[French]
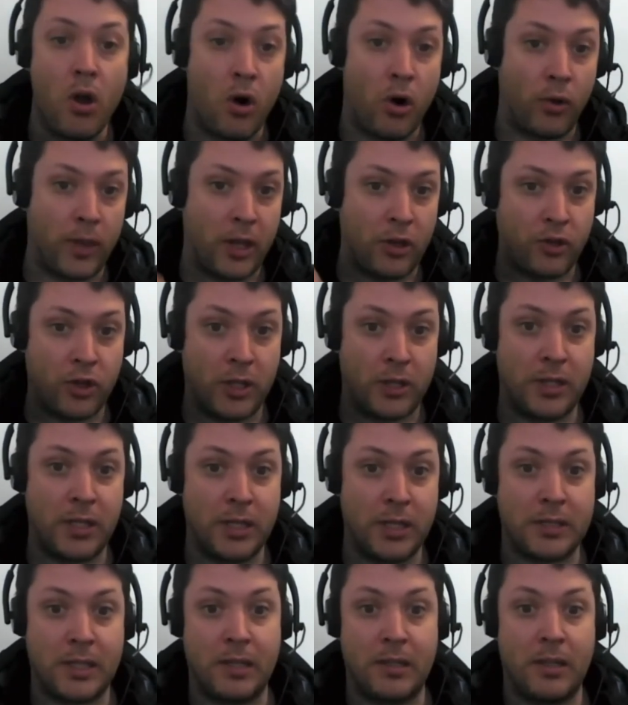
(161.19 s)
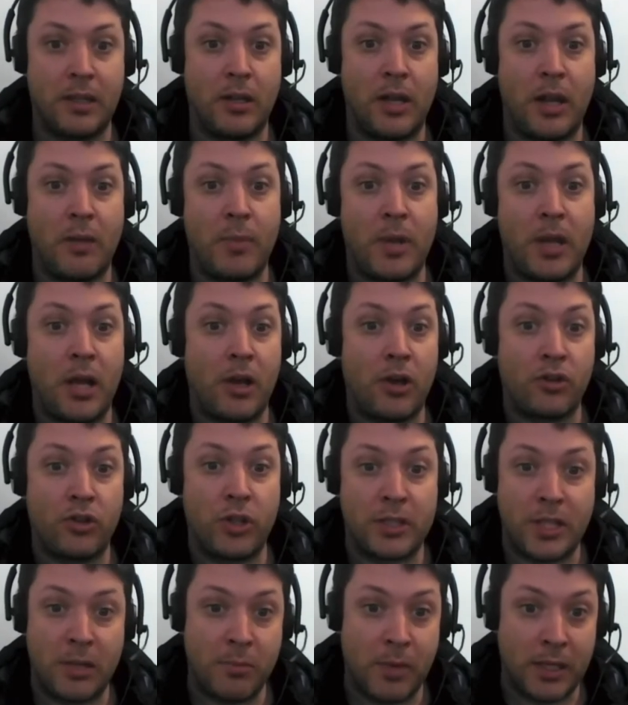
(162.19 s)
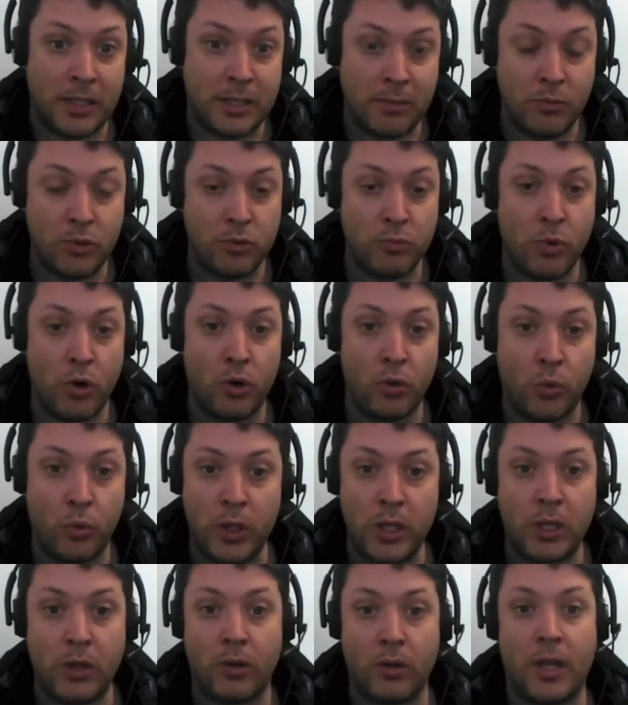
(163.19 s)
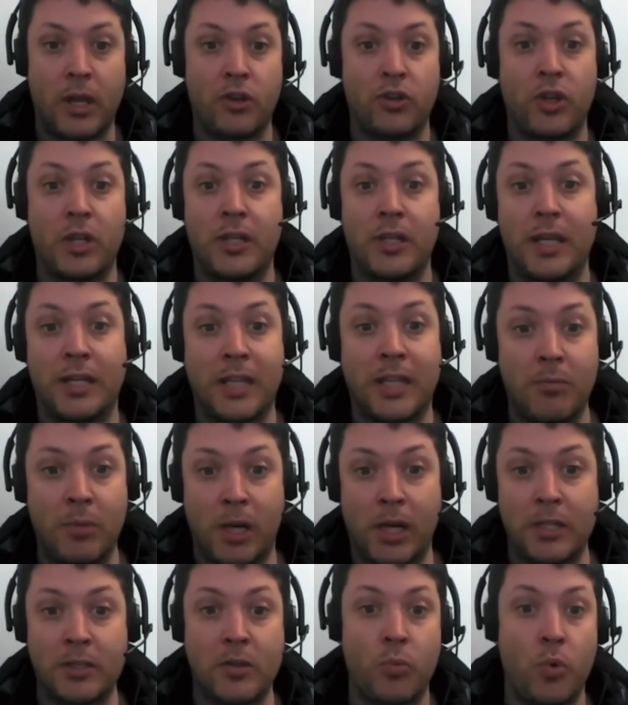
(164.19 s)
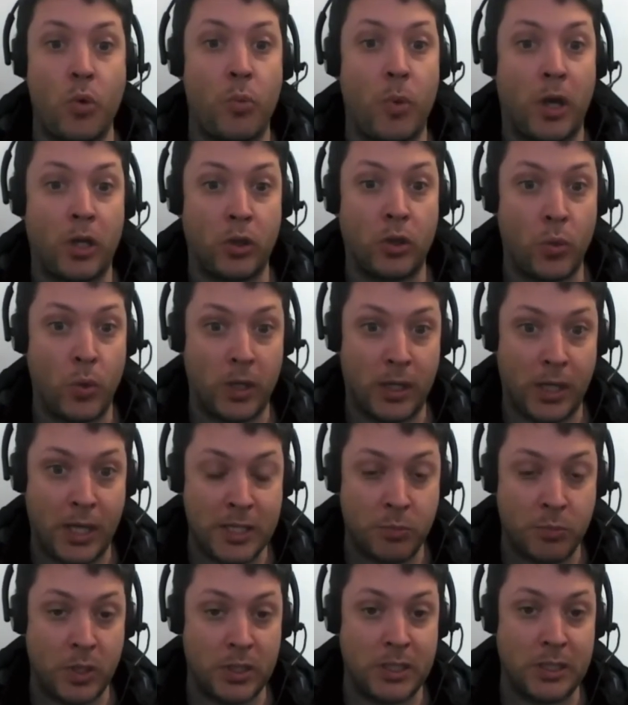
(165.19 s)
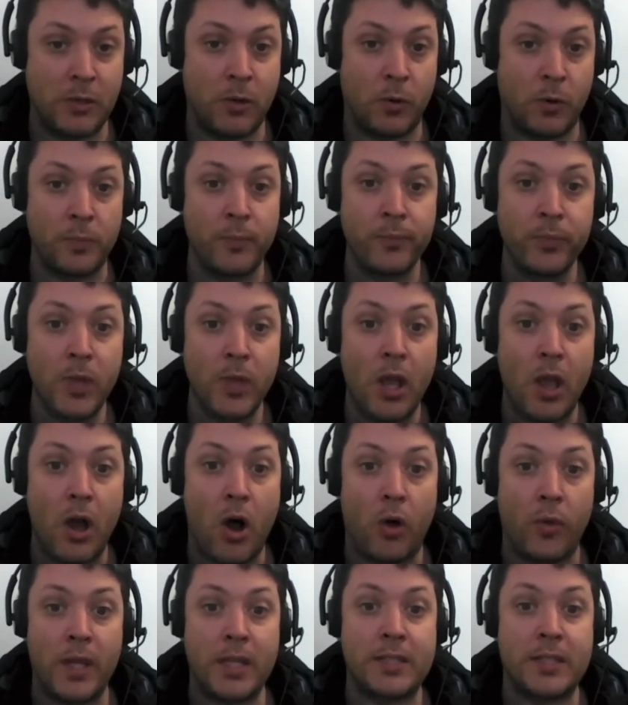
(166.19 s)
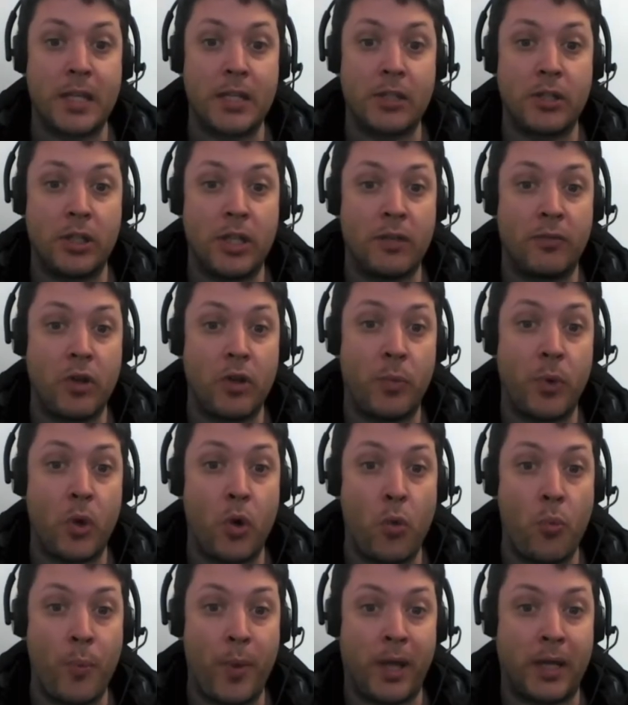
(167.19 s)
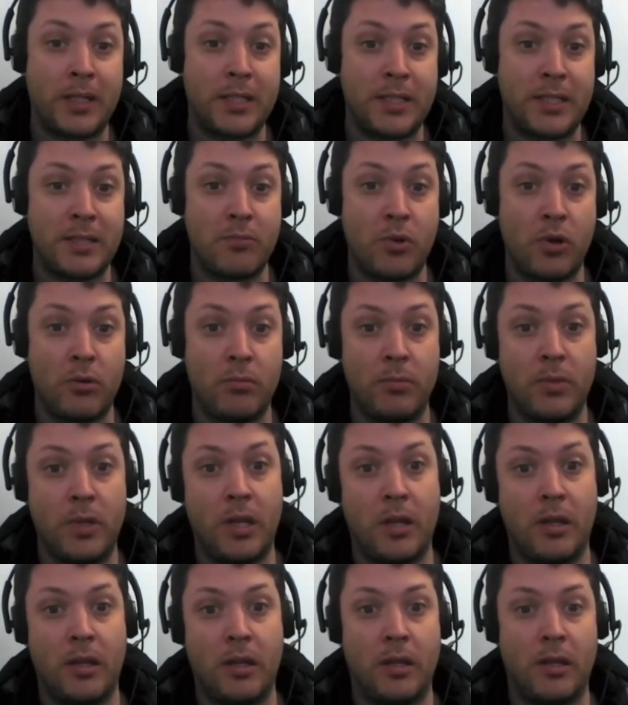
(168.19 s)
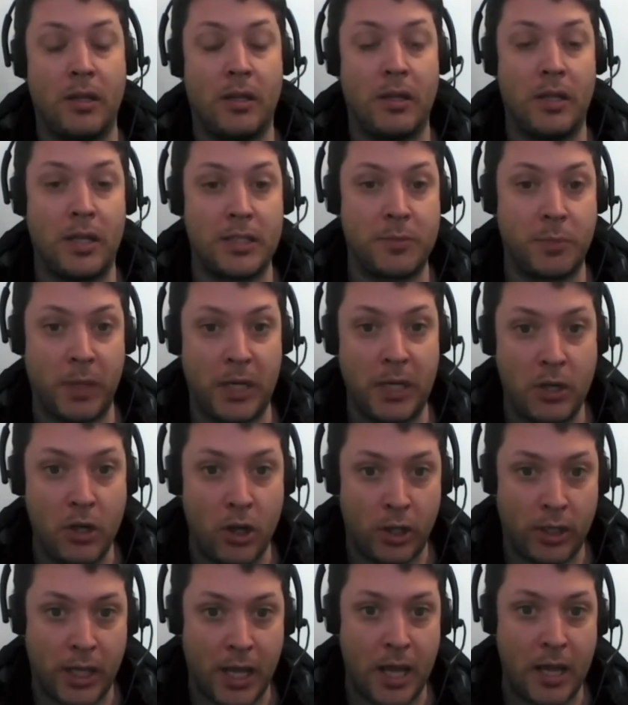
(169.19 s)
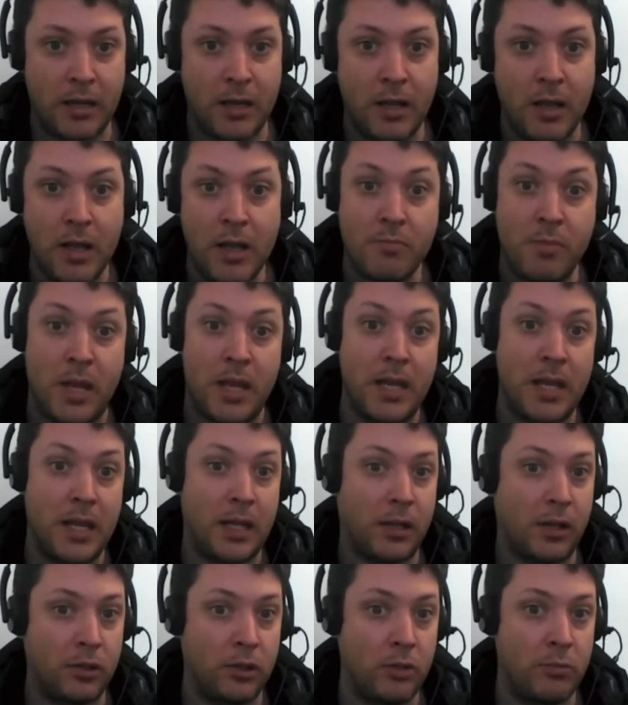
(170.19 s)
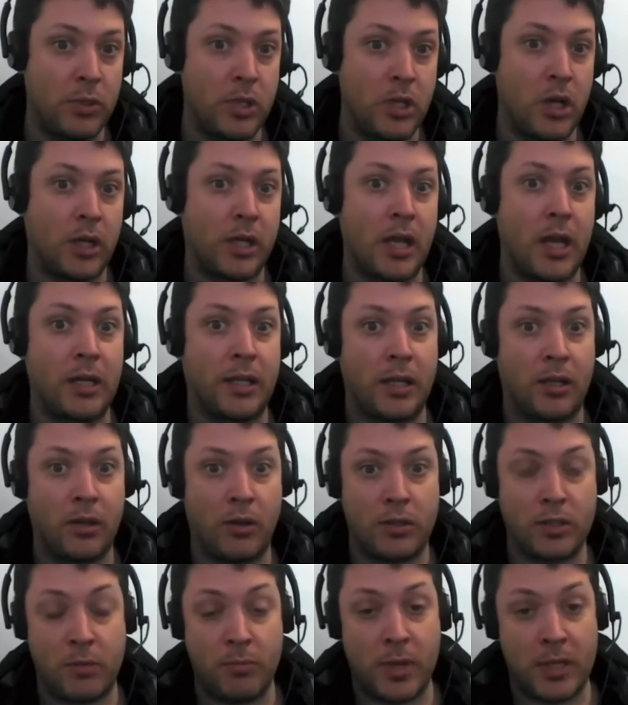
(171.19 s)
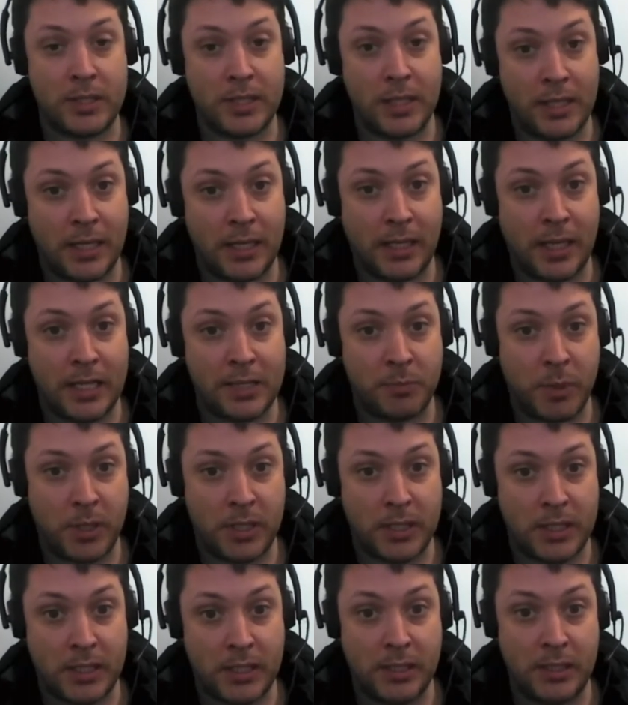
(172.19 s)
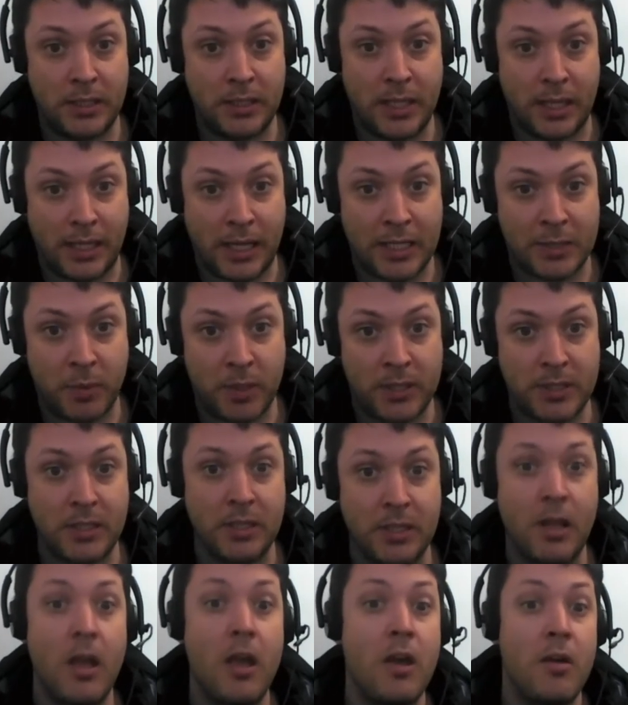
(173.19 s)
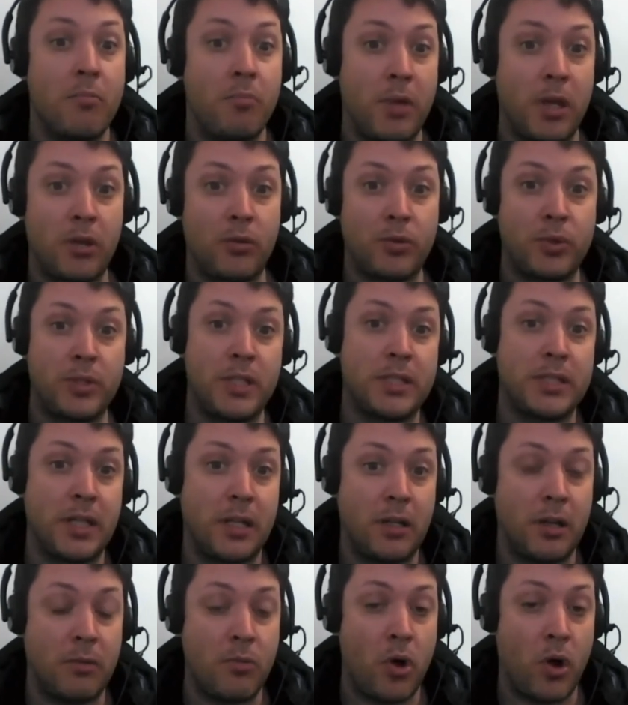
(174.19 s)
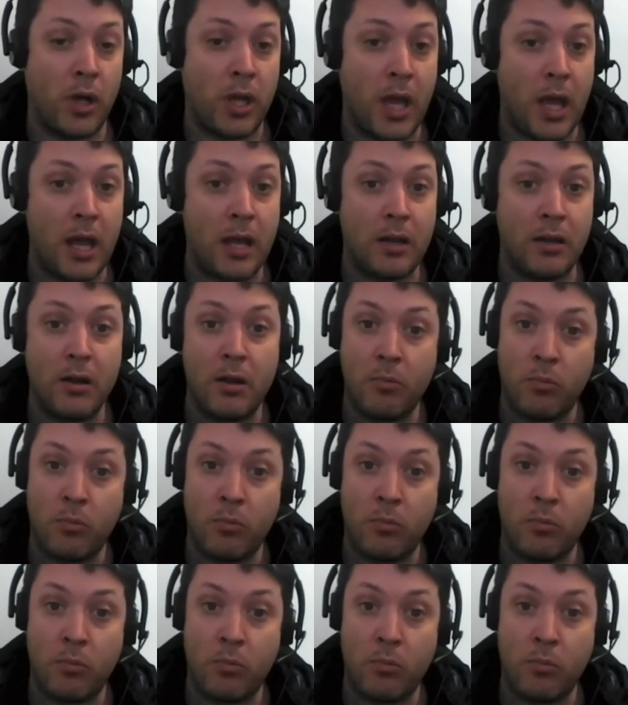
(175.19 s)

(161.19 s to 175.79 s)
On achète de la mélange de Saint-Maxime du Mont-Louis. On achète de la Camerise un peu partout en Gaspésie. Donc, on essaie de développer au maximum maximum l'esprit local, mais l'économie locale, qui est non seulement celle de la Gaspésie, la Gaspésie mais aussi celle de Montréal.